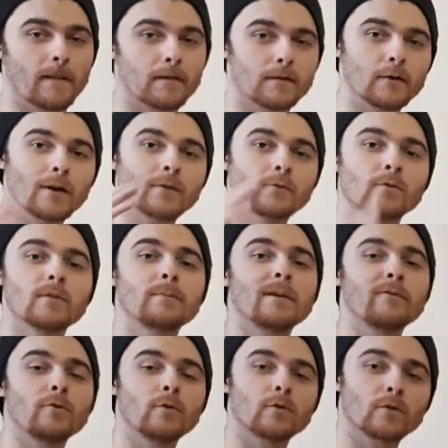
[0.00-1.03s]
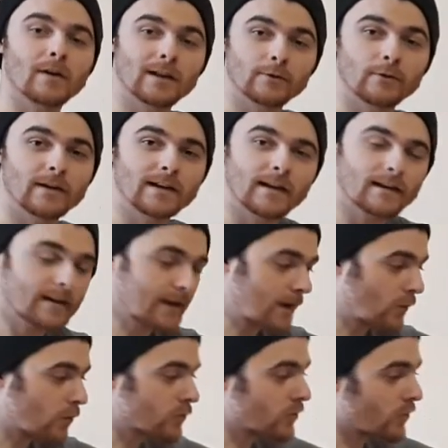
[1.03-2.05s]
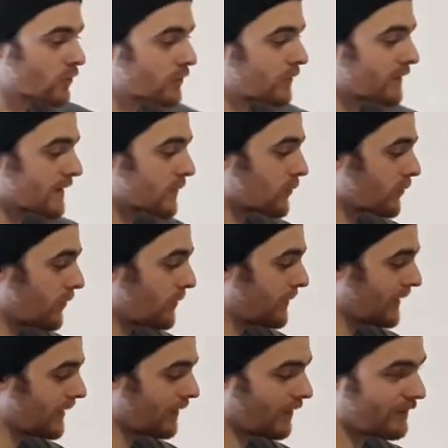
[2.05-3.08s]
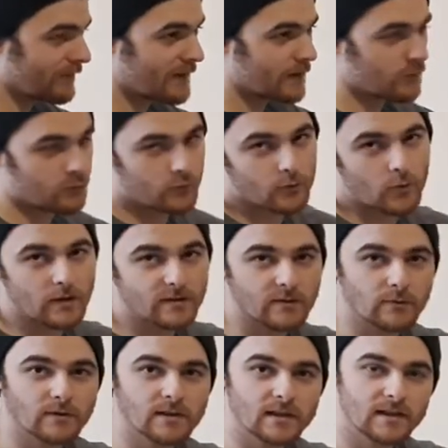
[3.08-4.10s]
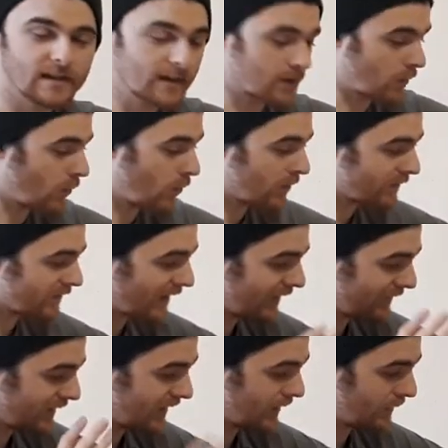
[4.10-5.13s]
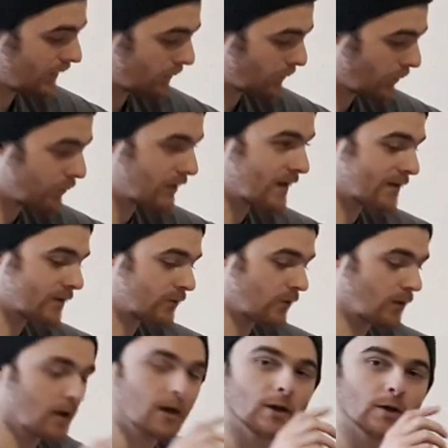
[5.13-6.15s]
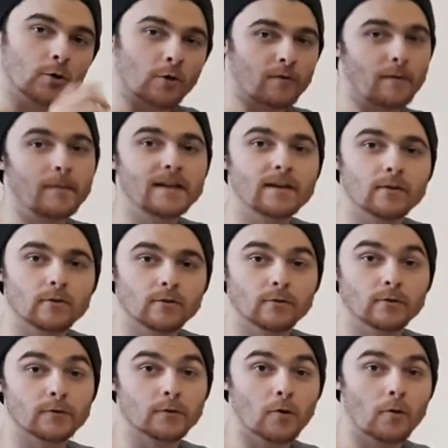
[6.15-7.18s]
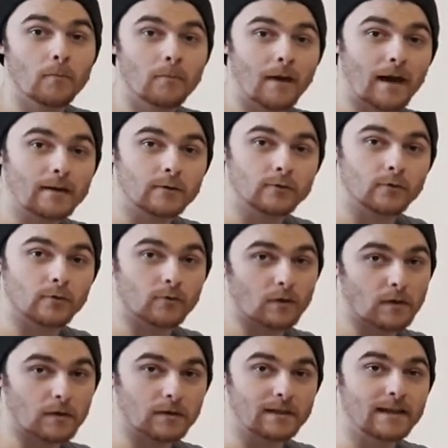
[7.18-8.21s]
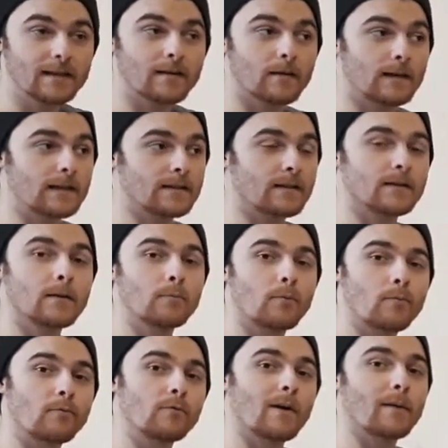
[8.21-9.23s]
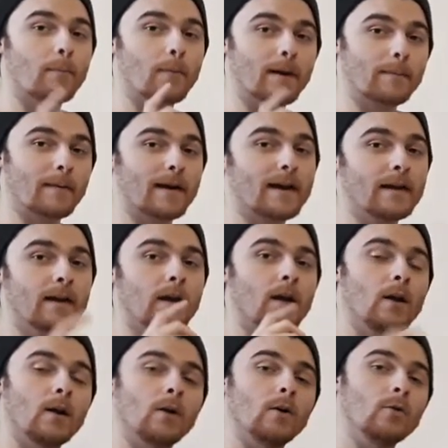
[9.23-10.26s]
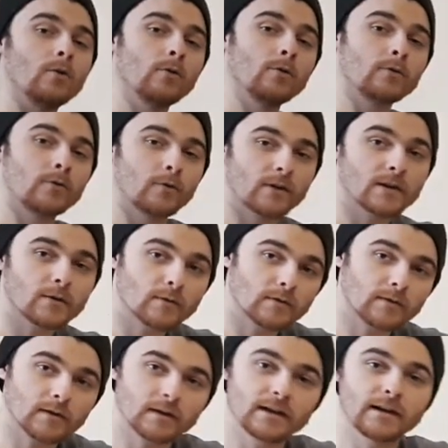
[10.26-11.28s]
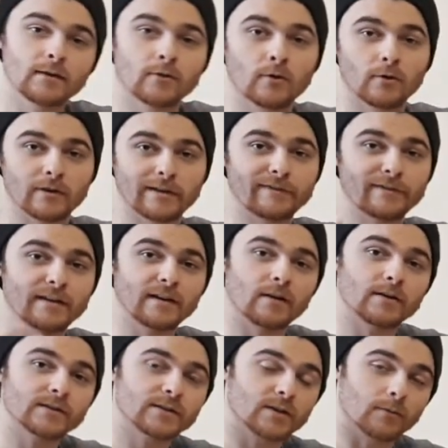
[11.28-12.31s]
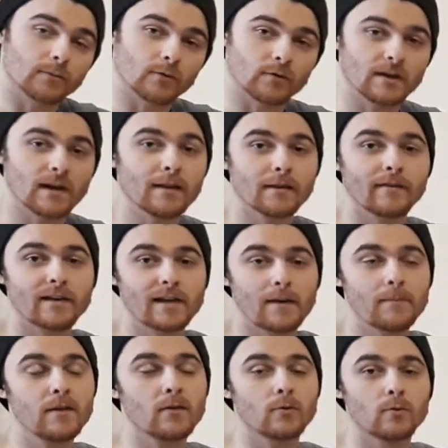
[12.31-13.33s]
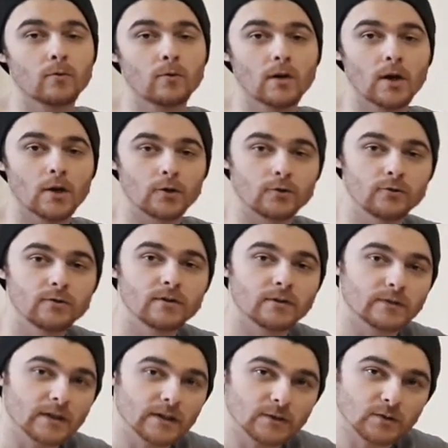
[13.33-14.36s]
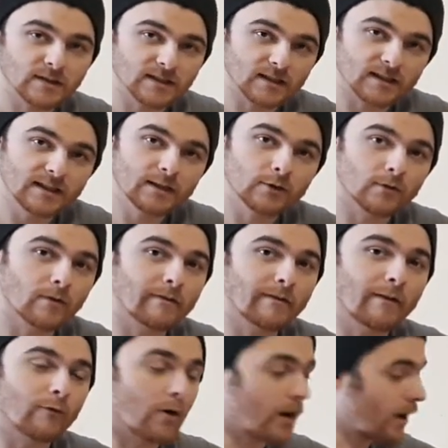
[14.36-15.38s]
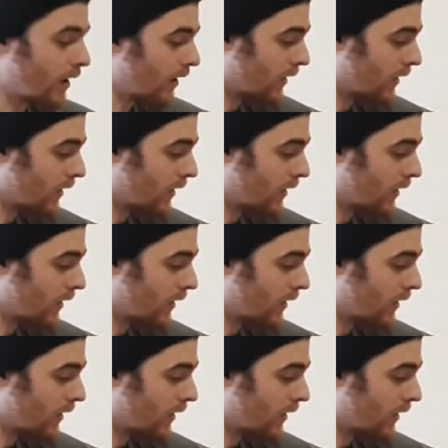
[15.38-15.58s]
Salut à tous, bienvenue sur l'atelier d'Adrien. Aujourd'hui, on va s'occuper enfin du 360 litres. On va vider sa population qu'on va mettre dans un autre bac de 60 litres en attendant pour pouvoir préparer le 260 litres que l'on a fait ensemble. Donc là, ça va être la mise en eau du 260 litres que l'on va voir.